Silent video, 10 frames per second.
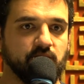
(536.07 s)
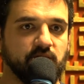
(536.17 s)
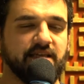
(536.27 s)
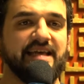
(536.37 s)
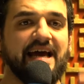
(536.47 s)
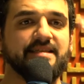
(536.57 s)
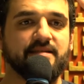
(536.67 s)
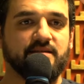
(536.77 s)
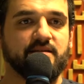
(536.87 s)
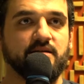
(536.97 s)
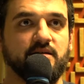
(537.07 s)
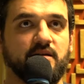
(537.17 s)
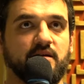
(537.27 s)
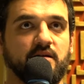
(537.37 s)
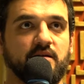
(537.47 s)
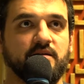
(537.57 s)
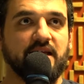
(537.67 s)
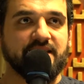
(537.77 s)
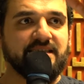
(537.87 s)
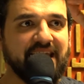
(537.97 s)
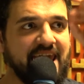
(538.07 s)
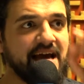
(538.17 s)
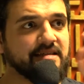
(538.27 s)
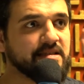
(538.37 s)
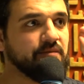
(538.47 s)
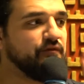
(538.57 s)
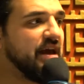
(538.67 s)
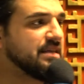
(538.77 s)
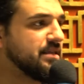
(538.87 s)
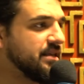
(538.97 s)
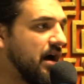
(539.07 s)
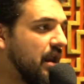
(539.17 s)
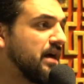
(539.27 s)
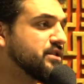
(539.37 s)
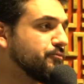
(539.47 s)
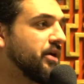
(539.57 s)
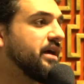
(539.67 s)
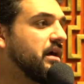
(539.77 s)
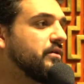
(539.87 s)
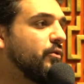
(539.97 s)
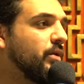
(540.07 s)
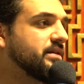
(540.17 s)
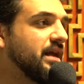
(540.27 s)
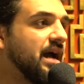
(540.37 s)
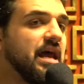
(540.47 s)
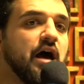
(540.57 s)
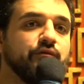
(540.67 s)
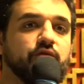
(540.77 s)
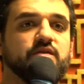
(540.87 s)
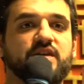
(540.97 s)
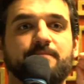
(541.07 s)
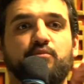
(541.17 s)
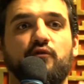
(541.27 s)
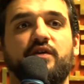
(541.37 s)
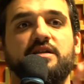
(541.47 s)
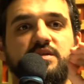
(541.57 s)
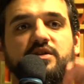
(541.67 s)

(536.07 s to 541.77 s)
Das heißt, das sind die ersten Verse, die Allah subhanahu wa ta'ala auf unseren Propheten